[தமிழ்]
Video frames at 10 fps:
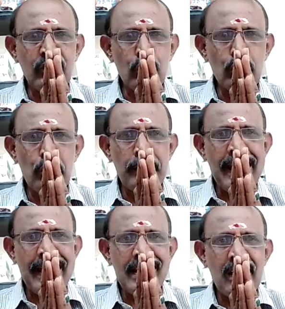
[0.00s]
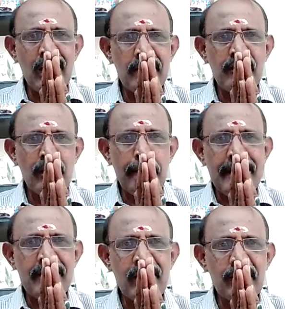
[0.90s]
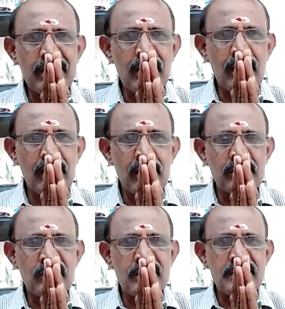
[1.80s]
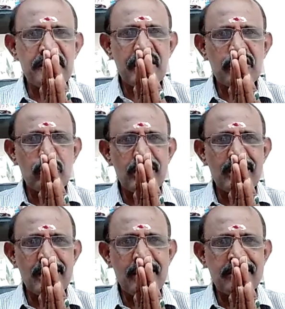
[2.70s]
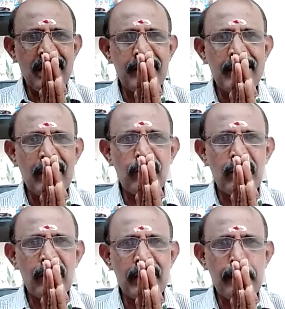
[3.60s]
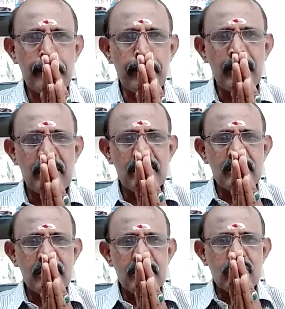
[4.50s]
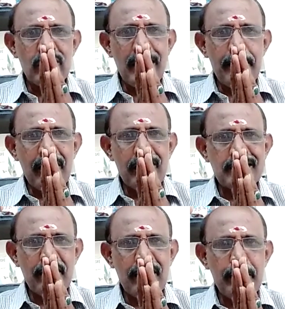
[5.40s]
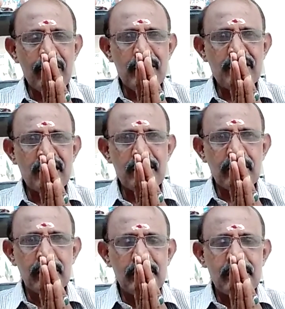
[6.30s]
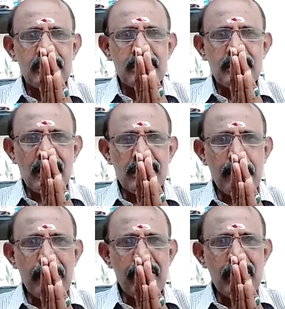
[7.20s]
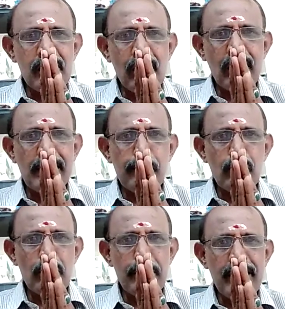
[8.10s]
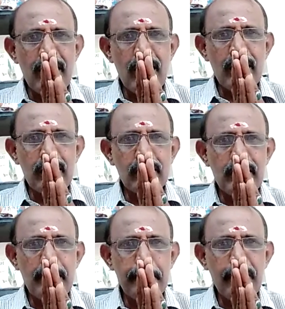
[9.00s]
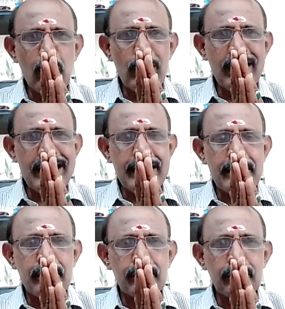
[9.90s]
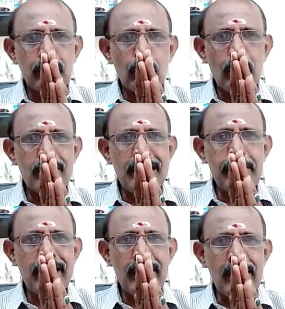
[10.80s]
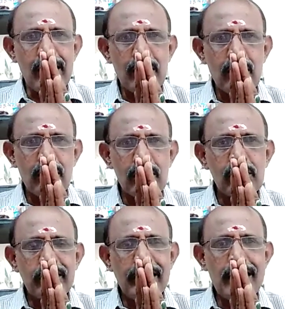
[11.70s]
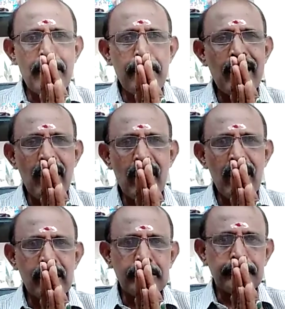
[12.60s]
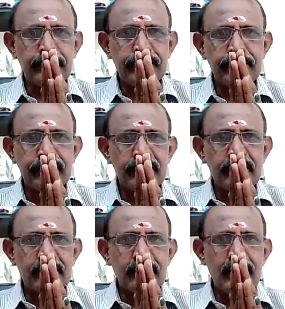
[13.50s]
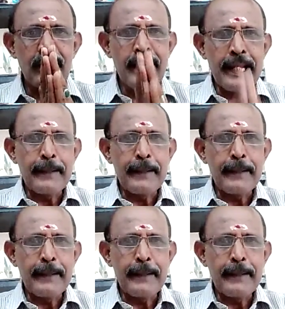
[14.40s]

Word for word: யூடியூப் நேயர்கள் அனைவருக்கும் பணிவான வணக்கங்கள் சித்திச்சிவா ஜோதிடத்தின் ஸ்தங்கவேல் கவுண்டர் வழங்கும் சூரிய பகவான் செவ்வாய் பகவான் சந் சந்திர பகவான் ஆகிய மூன்று பேரினால் ஏற்படக்கூடிய ஒரு தீமைக்கு எளிய பரிகாரங்கள் நன்றி